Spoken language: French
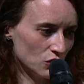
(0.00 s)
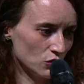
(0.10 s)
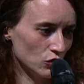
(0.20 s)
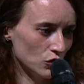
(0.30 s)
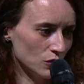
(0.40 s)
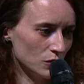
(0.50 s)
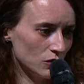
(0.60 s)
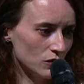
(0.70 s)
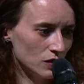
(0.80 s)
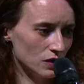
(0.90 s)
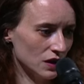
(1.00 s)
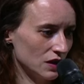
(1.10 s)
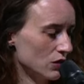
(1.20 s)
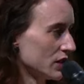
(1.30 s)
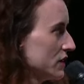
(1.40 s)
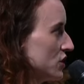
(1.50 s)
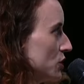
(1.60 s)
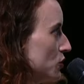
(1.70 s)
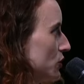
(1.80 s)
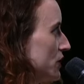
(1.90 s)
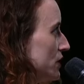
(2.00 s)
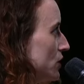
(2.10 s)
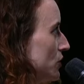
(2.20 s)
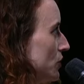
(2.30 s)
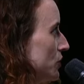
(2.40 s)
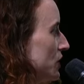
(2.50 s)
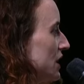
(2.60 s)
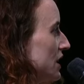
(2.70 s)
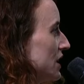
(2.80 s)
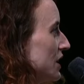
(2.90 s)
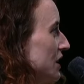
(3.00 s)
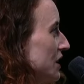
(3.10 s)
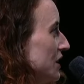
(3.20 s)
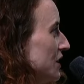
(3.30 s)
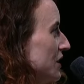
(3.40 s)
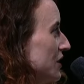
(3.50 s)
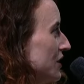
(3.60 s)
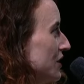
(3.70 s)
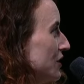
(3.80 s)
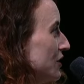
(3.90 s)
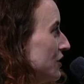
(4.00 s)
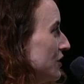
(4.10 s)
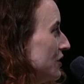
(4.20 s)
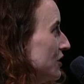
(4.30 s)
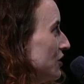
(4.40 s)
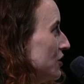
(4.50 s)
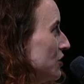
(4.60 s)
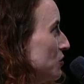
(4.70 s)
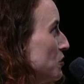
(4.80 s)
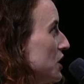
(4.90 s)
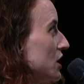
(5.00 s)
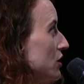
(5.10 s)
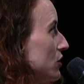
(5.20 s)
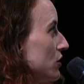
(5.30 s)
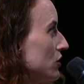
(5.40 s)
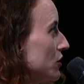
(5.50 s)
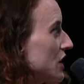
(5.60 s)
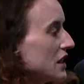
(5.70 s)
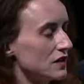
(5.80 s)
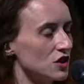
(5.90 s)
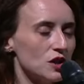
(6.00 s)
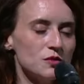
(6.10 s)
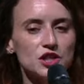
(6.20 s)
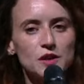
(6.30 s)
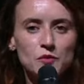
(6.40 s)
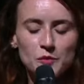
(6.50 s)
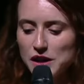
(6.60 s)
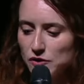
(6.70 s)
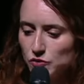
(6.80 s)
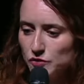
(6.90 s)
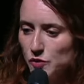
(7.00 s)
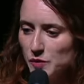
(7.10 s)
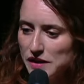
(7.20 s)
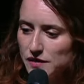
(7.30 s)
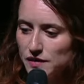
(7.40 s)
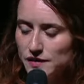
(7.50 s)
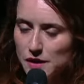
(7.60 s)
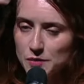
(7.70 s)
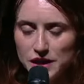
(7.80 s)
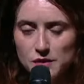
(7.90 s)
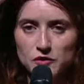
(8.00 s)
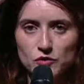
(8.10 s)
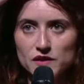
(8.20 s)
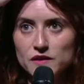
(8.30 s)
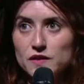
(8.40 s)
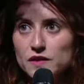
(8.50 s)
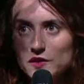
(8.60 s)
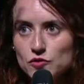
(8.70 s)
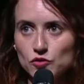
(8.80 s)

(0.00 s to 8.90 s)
que 30 minutes et qu'il en reste déjà plus que 19. Euh, mais voilà, si jamais je réponds pas à tout, faut pas hésiter après à me solliciter, que ce